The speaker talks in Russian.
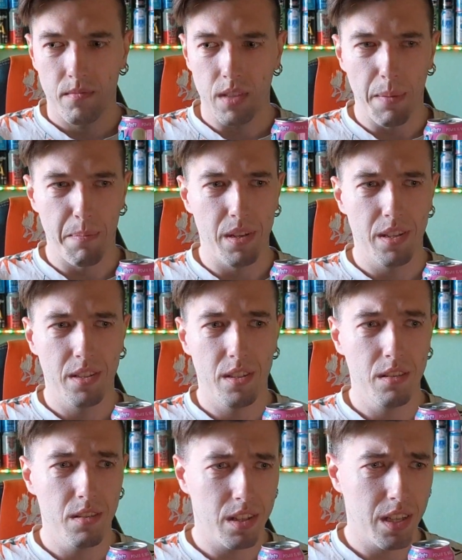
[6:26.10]

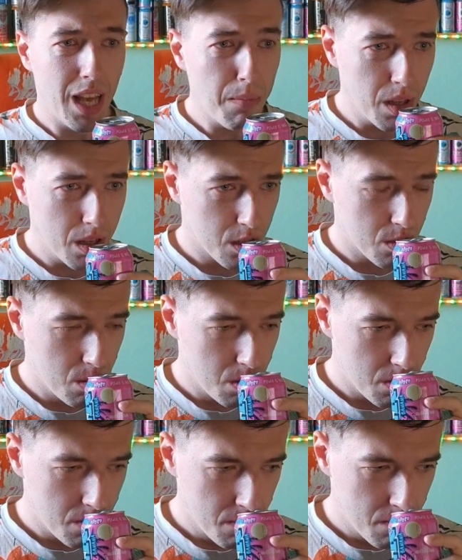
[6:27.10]
Апельсин? Это яблоко? Что
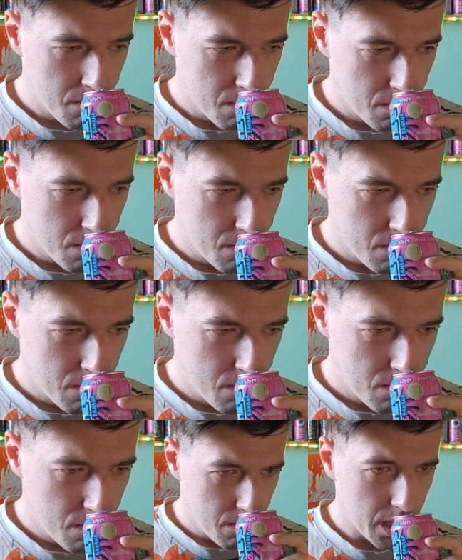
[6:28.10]
это?
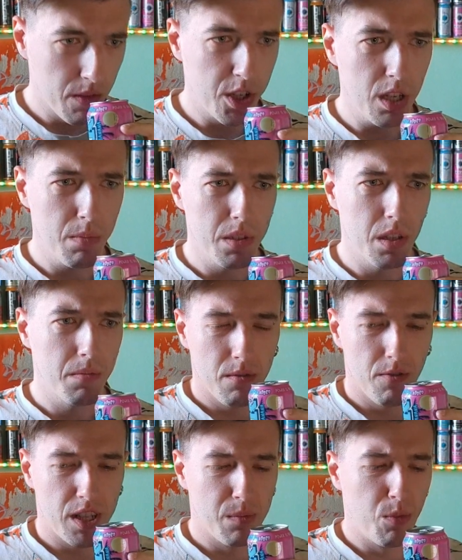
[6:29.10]
Это вообще не банан.
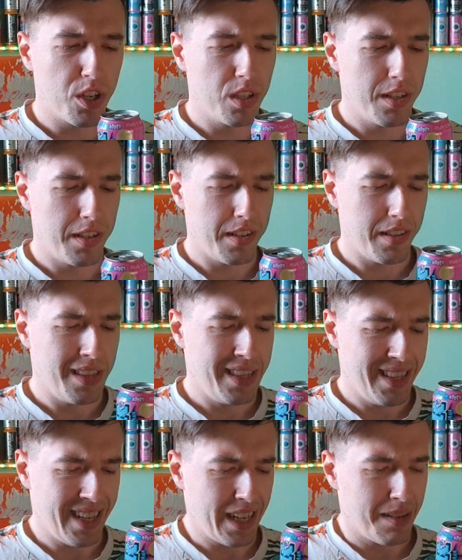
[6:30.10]
Возможно,
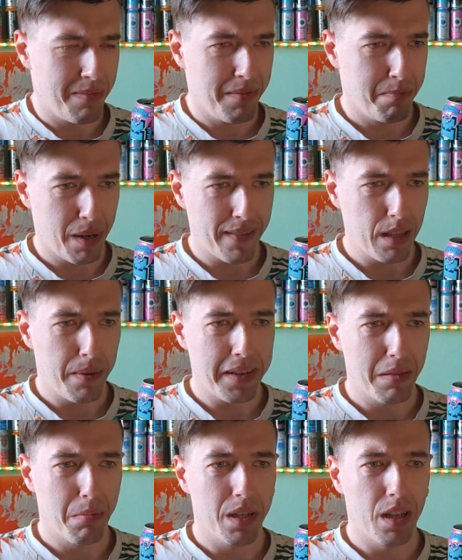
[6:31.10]
так правда
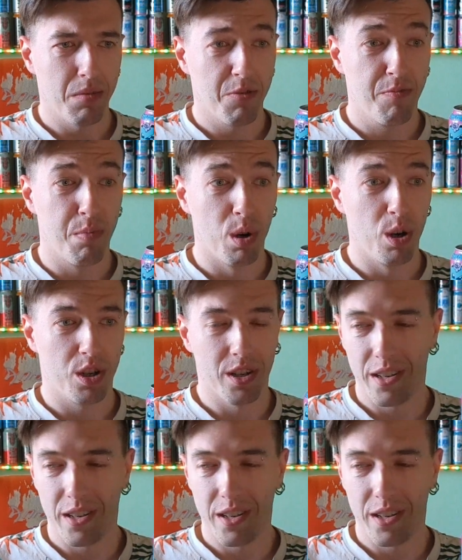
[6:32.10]
пахнет банан в Польше,